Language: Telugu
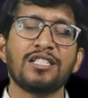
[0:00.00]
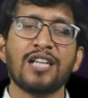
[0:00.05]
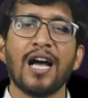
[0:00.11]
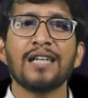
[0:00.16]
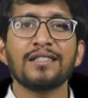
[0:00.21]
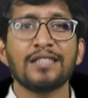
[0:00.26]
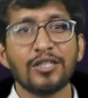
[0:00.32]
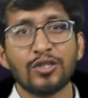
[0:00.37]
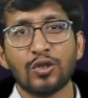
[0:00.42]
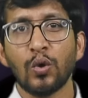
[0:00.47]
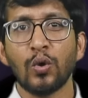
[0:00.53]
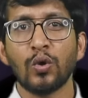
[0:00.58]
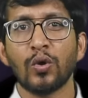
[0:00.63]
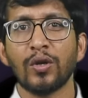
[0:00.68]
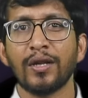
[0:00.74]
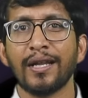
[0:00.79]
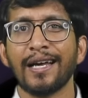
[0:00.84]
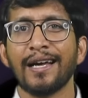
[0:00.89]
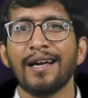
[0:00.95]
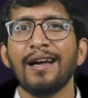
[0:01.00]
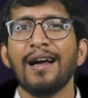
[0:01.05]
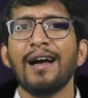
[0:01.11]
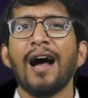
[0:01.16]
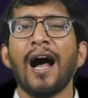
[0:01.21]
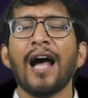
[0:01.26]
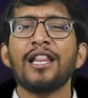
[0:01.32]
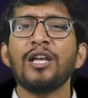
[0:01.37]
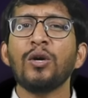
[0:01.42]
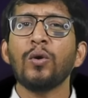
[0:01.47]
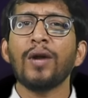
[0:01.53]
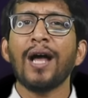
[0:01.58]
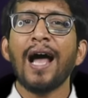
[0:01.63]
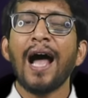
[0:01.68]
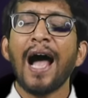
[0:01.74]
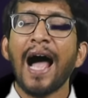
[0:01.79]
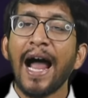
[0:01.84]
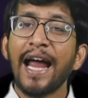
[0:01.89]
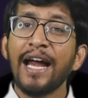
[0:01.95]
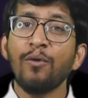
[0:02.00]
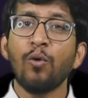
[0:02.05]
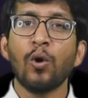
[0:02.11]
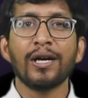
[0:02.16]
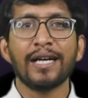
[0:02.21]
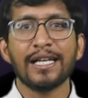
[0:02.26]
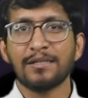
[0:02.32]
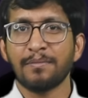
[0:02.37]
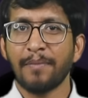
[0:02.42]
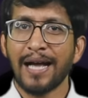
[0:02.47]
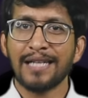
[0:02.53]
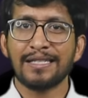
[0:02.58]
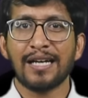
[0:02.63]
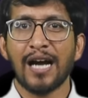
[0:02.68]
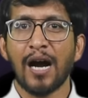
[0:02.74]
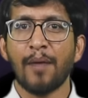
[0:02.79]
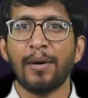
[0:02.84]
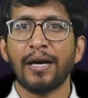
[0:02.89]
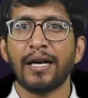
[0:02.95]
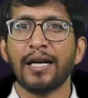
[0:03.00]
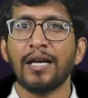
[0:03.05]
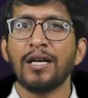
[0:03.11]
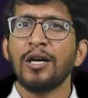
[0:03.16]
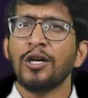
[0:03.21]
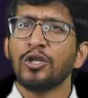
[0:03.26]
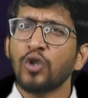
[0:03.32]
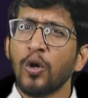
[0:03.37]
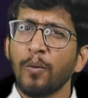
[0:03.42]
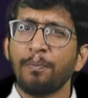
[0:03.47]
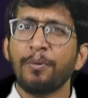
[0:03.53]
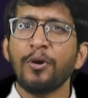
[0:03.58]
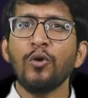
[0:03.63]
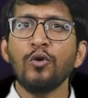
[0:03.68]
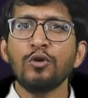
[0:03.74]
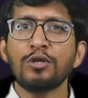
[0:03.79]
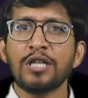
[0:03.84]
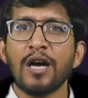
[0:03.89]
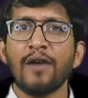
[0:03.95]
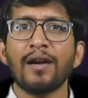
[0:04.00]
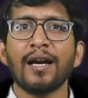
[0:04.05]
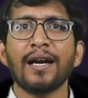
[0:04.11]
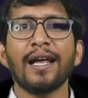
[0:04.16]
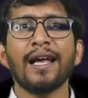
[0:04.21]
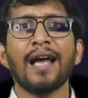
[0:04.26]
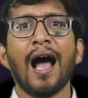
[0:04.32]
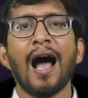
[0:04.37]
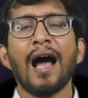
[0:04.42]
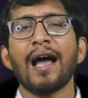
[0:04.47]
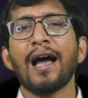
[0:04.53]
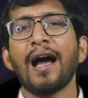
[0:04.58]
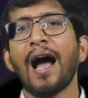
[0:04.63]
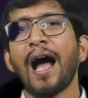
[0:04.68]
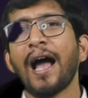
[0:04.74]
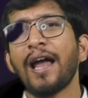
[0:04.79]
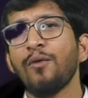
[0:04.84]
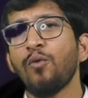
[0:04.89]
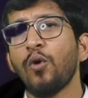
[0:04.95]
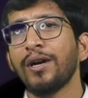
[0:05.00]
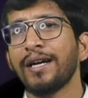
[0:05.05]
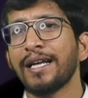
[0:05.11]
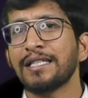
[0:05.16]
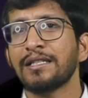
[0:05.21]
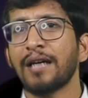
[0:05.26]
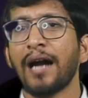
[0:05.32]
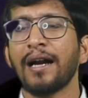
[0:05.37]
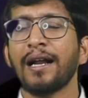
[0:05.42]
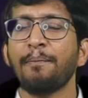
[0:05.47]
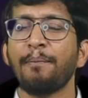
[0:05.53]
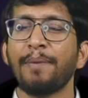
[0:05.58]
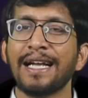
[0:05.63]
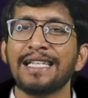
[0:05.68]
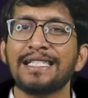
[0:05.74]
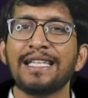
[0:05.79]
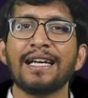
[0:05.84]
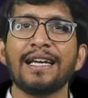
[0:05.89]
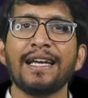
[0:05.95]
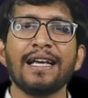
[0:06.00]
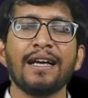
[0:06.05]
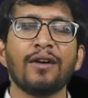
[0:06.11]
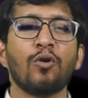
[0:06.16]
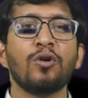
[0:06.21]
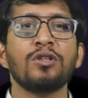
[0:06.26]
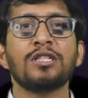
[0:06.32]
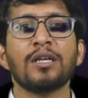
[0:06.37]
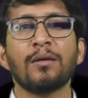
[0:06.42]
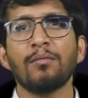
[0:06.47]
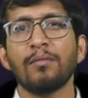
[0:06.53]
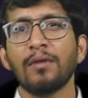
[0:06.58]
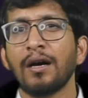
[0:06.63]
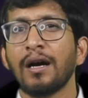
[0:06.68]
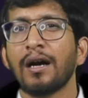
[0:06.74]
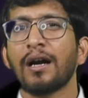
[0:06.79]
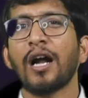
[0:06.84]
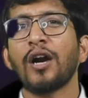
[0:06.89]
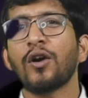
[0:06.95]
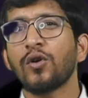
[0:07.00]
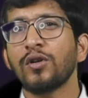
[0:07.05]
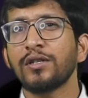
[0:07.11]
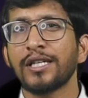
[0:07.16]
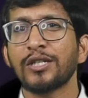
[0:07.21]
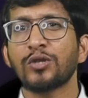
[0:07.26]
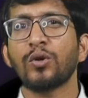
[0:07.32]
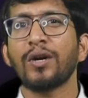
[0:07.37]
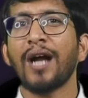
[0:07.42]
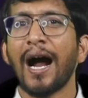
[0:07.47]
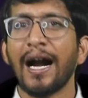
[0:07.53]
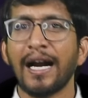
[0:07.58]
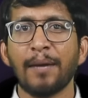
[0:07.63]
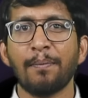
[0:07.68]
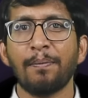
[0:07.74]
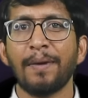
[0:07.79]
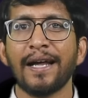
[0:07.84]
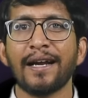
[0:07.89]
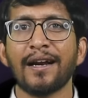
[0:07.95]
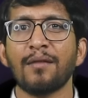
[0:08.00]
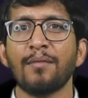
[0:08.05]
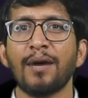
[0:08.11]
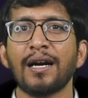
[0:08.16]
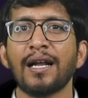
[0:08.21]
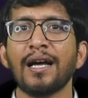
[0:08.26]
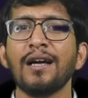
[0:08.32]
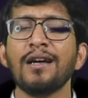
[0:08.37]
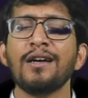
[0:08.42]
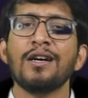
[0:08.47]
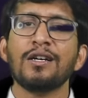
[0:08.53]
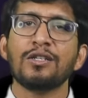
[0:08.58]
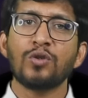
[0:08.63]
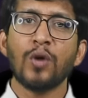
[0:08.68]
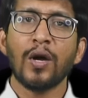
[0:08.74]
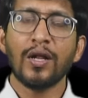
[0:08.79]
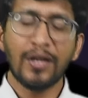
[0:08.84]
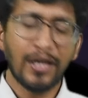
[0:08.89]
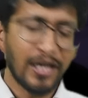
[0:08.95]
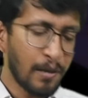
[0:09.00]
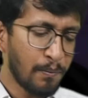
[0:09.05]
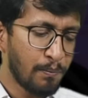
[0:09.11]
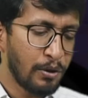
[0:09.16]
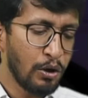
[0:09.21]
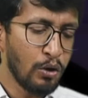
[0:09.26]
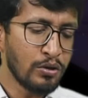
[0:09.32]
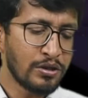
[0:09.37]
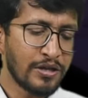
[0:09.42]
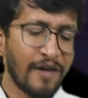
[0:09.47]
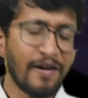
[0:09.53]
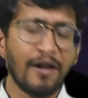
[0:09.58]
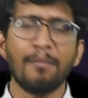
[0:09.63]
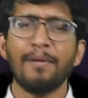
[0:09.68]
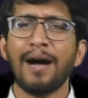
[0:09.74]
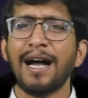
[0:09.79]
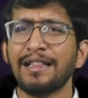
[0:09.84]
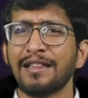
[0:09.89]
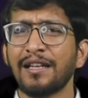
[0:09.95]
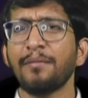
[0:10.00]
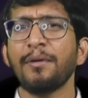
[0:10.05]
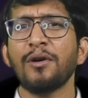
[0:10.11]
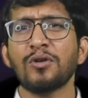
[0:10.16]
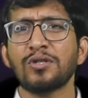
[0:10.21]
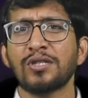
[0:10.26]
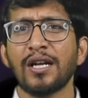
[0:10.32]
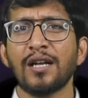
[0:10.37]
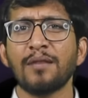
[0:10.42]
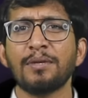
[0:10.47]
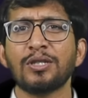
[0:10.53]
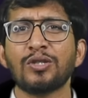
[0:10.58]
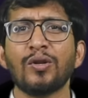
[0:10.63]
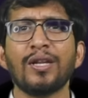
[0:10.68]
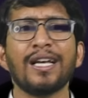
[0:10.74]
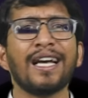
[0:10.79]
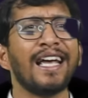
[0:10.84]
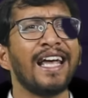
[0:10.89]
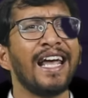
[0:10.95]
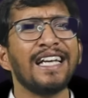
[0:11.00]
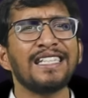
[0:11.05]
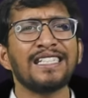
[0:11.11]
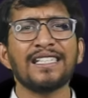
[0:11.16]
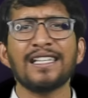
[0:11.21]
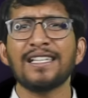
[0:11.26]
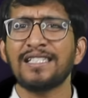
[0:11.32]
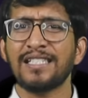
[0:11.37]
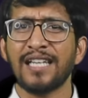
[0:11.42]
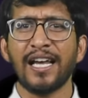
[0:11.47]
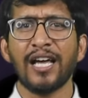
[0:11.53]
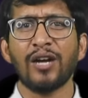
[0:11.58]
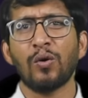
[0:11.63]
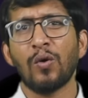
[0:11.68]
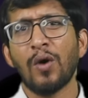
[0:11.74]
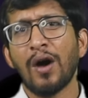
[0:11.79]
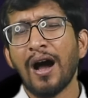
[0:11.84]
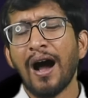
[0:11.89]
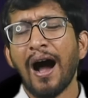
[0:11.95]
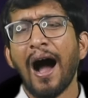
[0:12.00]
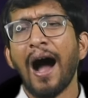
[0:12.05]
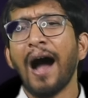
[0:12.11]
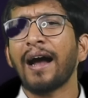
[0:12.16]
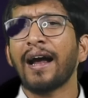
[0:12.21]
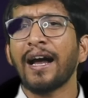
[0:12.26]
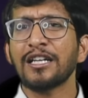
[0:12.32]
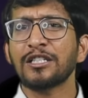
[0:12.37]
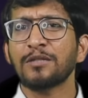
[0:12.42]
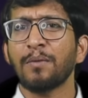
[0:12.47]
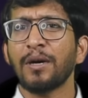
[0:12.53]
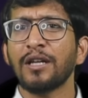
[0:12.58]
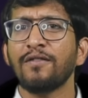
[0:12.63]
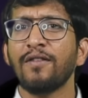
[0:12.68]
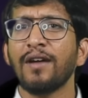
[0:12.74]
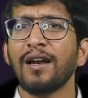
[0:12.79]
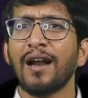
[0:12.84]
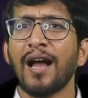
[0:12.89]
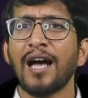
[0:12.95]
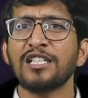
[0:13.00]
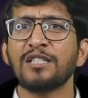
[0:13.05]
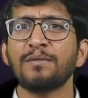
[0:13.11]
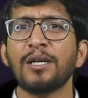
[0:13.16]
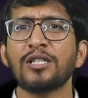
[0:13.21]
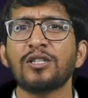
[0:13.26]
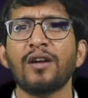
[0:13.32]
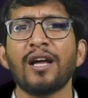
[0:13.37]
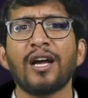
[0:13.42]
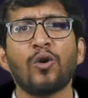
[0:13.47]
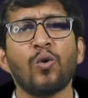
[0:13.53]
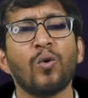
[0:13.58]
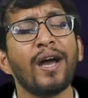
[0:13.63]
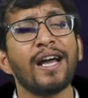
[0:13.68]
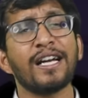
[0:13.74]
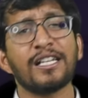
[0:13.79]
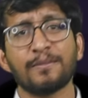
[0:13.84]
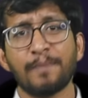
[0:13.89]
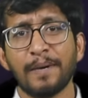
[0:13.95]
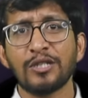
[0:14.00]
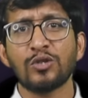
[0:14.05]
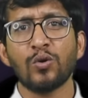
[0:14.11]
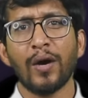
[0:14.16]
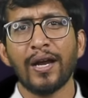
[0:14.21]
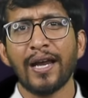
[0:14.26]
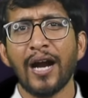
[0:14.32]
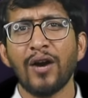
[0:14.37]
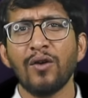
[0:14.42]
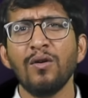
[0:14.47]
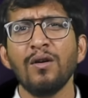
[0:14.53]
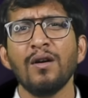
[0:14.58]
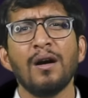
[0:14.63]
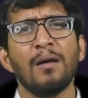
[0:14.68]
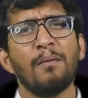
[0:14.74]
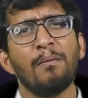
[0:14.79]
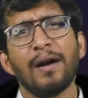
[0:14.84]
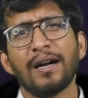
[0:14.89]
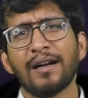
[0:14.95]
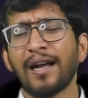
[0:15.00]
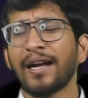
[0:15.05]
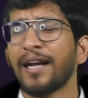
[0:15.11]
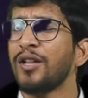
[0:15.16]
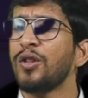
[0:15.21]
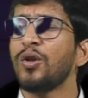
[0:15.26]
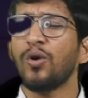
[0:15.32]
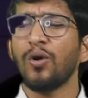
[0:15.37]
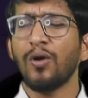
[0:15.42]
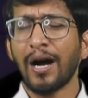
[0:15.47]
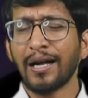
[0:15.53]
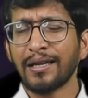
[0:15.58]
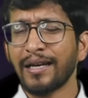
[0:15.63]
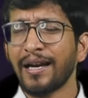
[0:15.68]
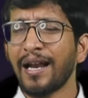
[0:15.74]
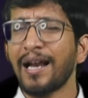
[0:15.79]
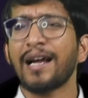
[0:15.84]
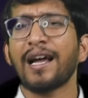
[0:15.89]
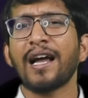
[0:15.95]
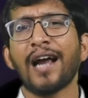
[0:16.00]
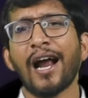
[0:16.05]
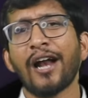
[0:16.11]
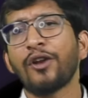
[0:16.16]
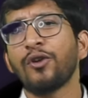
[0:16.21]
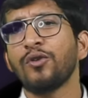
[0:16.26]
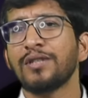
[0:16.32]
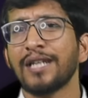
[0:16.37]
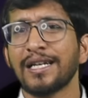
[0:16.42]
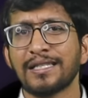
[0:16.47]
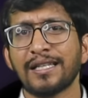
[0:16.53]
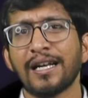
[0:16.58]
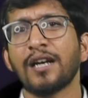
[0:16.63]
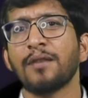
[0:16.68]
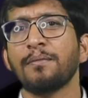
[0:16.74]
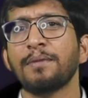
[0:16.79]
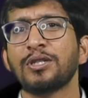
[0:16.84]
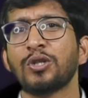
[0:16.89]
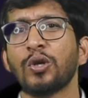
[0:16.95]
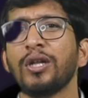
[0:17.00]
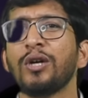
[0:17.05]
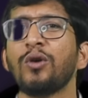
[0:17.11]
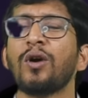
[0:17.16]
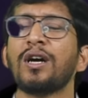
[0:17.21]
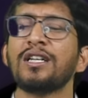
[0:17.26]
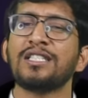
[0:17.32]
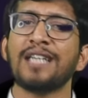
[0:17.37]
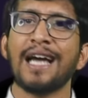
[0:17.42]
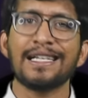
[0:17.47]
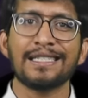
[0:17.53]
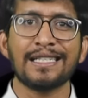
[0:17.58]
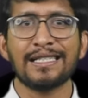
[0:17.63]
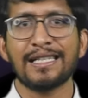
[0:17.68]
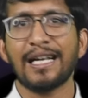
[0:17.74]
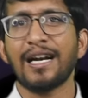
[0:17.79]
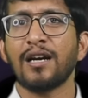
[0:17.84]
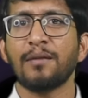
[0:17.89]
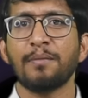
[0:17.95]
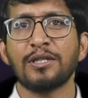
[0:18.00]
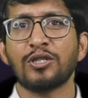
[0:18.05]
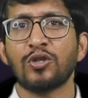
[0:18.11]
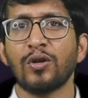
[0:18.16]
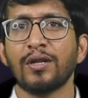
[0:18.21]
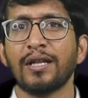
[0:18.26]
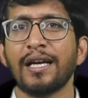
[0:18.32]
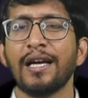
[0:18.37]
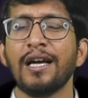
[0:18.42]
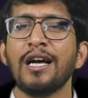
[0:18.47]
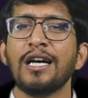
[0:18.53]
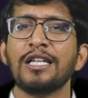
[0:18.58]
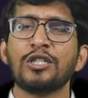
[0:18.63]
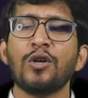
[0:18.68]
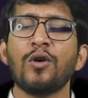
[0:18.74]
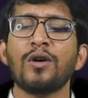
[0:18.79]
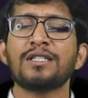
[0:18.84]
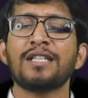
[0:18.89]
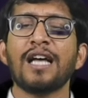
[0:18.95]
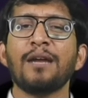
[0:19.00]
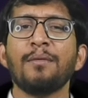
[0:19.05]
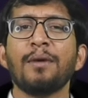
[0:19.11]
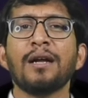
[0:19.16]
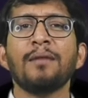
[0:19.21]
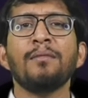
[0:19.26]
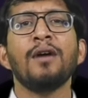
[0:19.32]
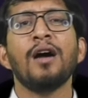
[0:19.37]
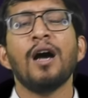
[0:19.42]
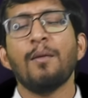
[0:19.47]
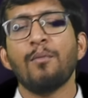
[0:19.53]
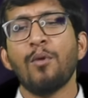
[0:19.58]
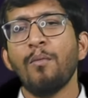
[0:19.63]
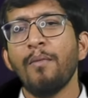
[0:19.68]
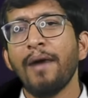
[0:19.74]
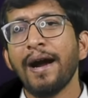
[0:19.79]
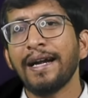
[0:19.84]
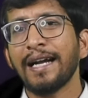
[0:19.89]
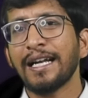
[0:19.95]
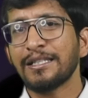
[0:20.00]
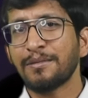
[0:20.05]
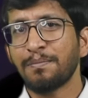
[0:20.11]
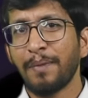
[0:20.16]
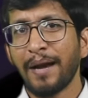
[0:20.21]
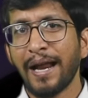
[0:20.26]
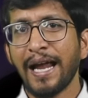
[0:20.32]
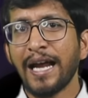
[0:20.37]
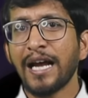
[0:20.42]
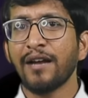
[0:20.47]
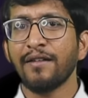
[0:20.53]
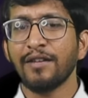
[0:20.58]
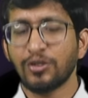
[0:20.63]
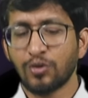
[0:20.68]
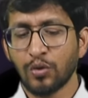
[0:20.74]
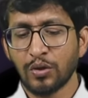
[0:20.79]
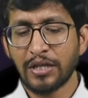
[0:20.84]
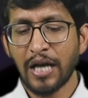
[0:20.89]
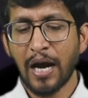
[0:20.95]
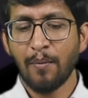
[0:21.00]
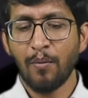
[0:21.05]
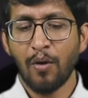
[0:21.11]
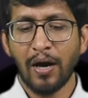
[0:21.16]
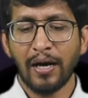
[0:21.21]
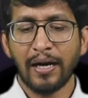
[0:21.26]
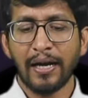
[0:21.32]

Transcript: ఛాన్స్ ఇస్తూ ఉంటుంది అది కూడా హై వోల్టేజ్ మ్యాచ్ కాబట్టి సో పీయూష్ చావ్లానే ఆ హై వోల్టేజ్ అంటే ప్రెజర్ని కొంచెం కంట్రోల్ చేసుకుని ఆడే ప్లేయర్ అనమాట సో అందుకే ప్యూషాలో మాత్రమే వస్తాడు అనిపిస్తుంది ఇక ఏ చేంజెస్ చేయరు ఆకాష్ మధ్వల్ లాస్ట్ మ్యాచ్లో ఎక్కువగా ఎక్స్పెన్సివ్ అయ్యాడు బట్ నాకు ఎందుకో అతను అలాగే కంటిన్యూ చేస్తారు అనిపిస్తుంది ఇంకొక ఛాన్స్ ఇస్తారు అనిపిస్తుంది సో ఒకసారి మనం ముంబై ఇండియన్స్ ప్లేయింగ్ లో చూసాము